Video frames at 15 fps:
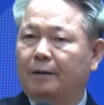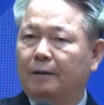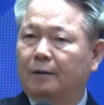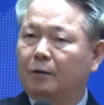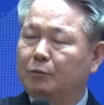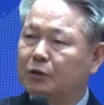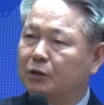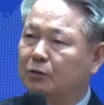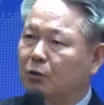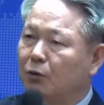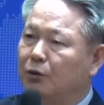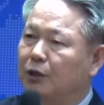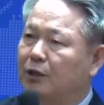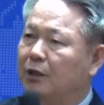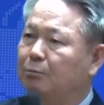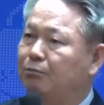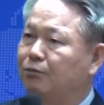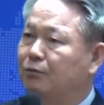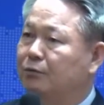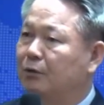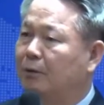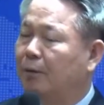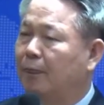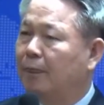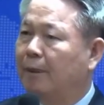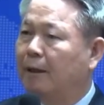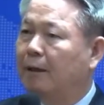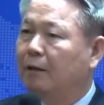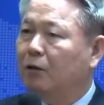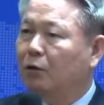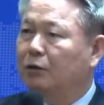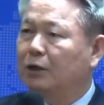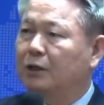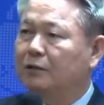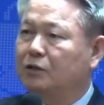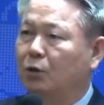그러면서 너희가 부르던 너희가